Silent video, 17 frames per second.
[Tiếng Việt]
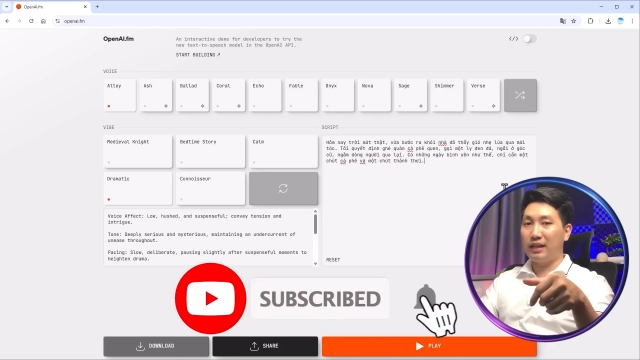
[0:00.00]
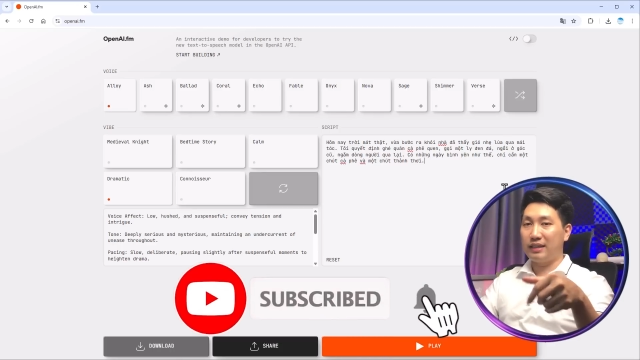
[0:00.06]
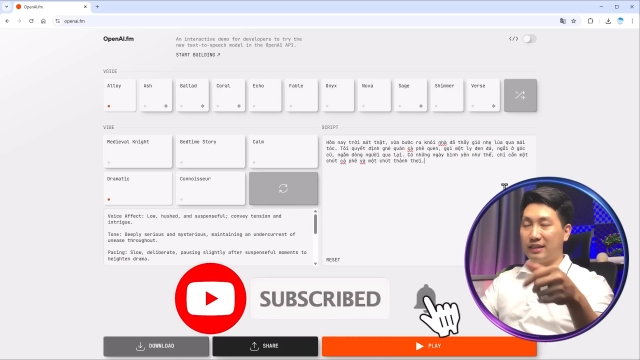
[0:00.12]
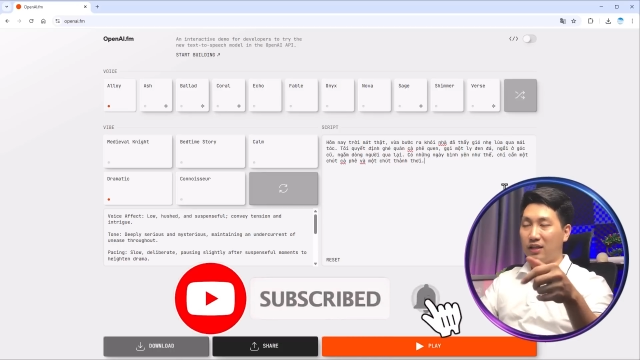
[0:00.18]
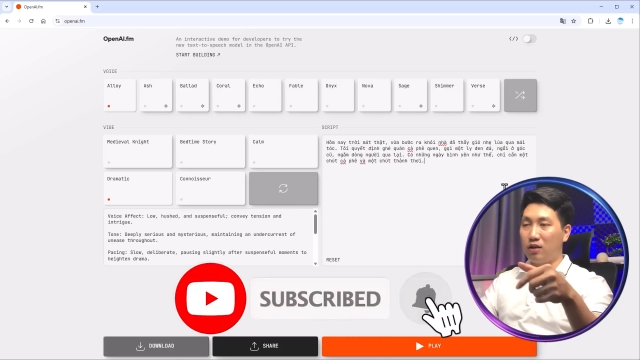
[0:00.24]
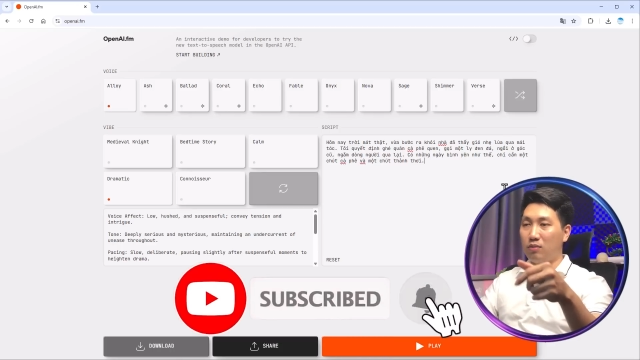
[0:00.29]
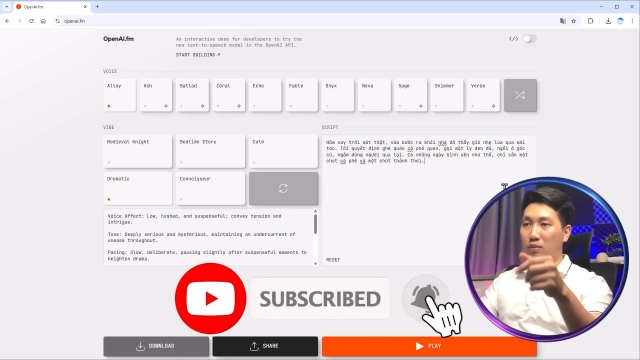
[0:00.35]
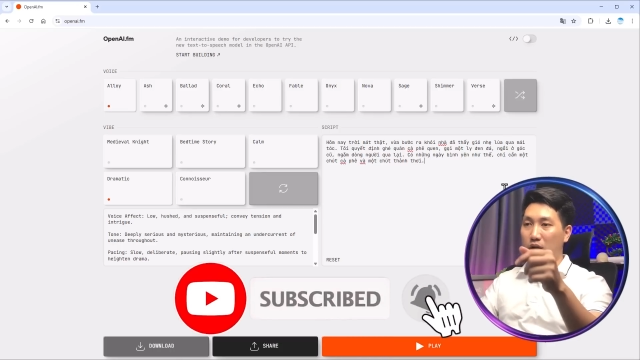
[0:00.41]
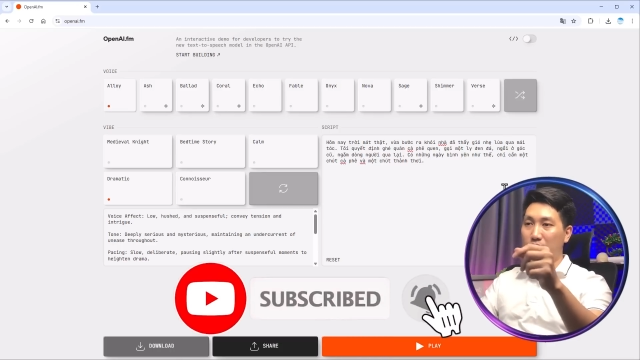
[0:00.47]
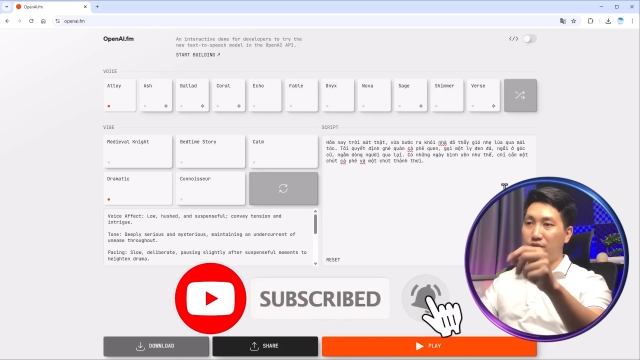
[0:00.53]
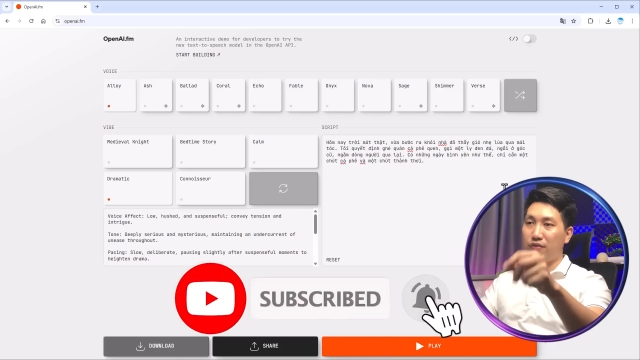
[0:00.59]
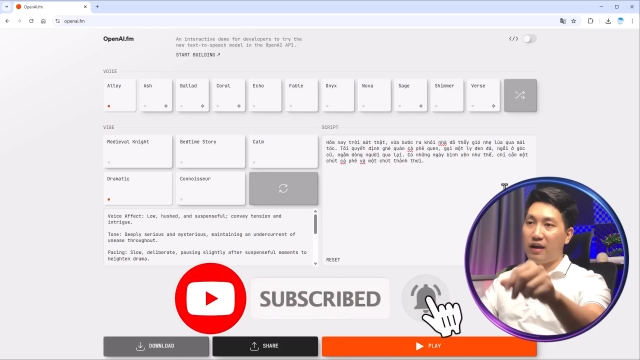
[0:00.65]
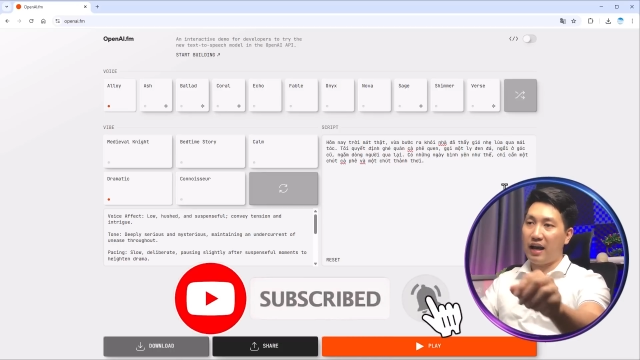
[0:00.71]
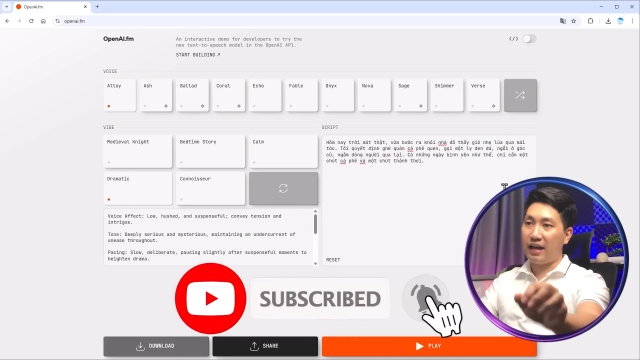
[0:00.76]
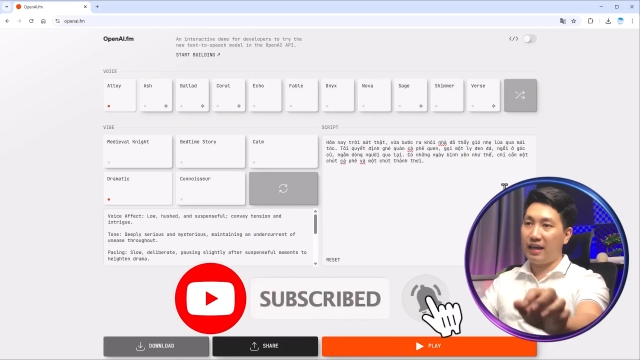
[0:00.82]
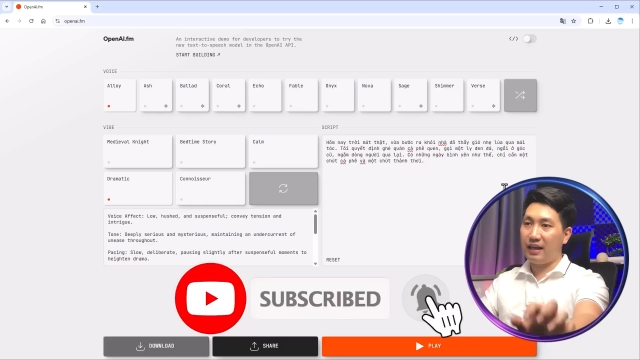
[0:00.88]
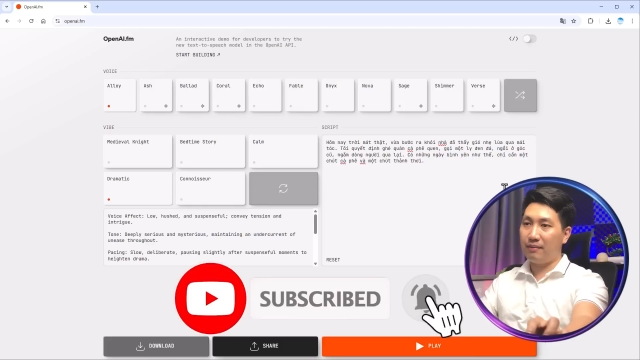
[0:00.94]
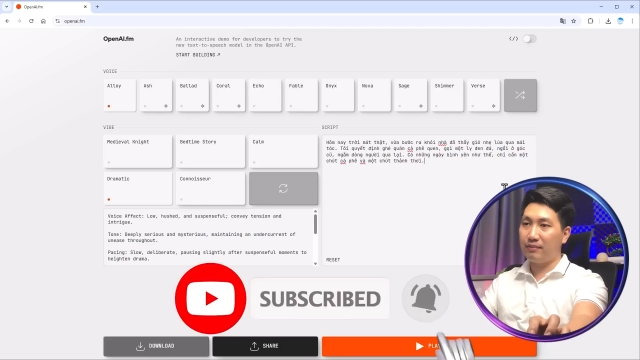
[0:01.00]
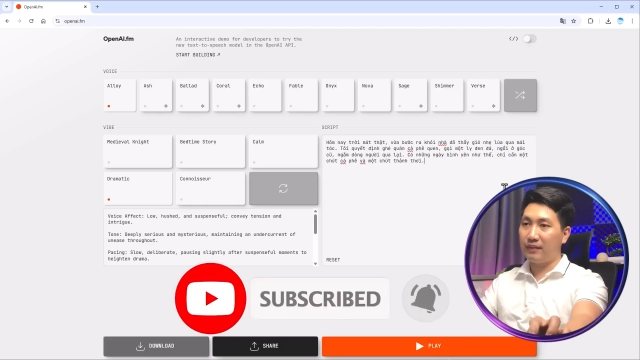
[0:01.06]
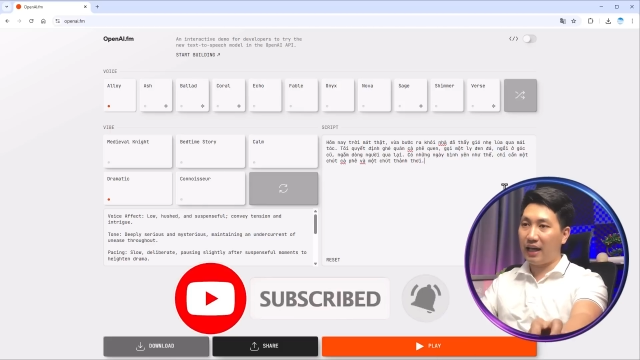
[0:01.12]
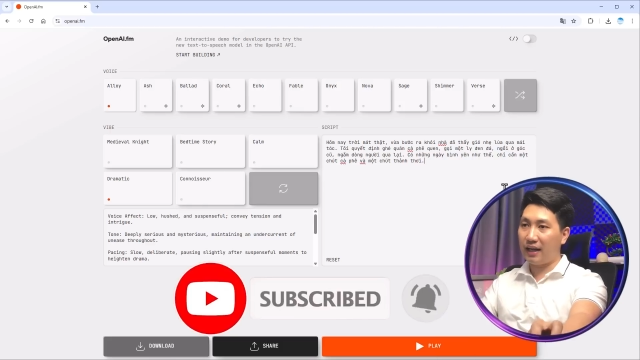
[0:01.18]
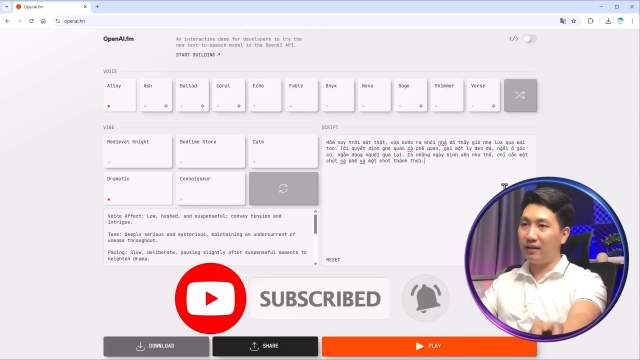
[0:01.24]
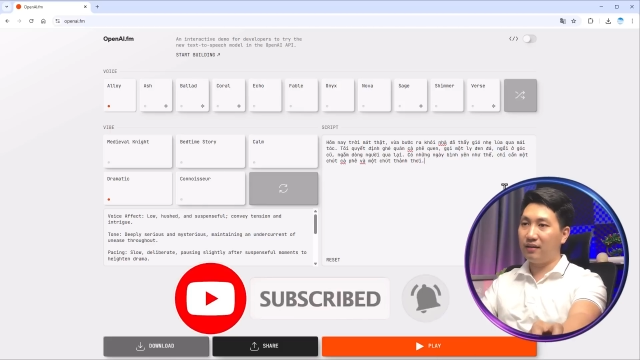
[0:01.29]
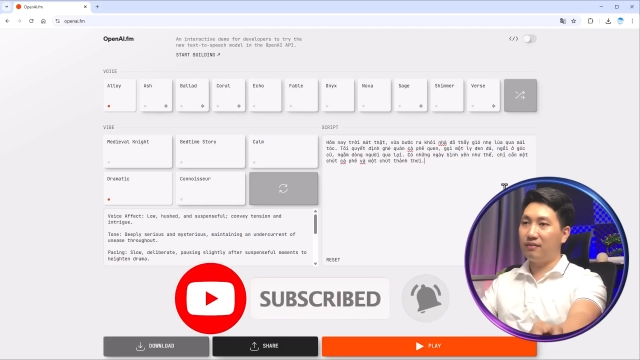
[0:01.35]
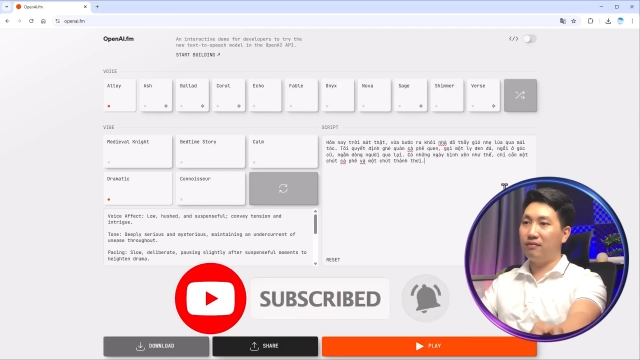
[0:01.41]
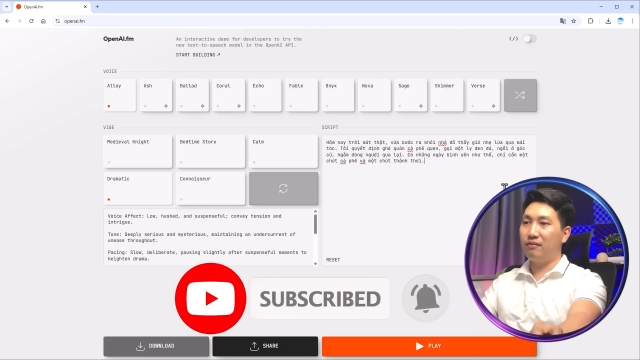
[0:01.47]
sẽ có một cái file âm
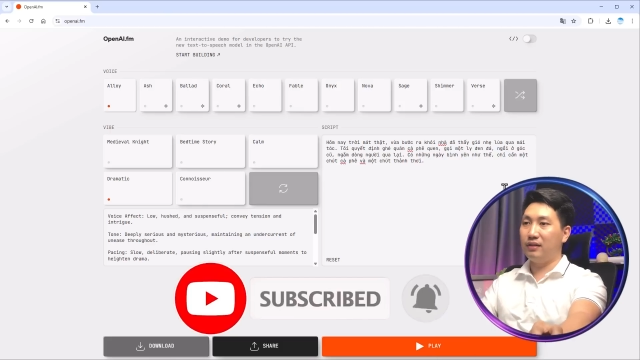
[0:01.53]
thanh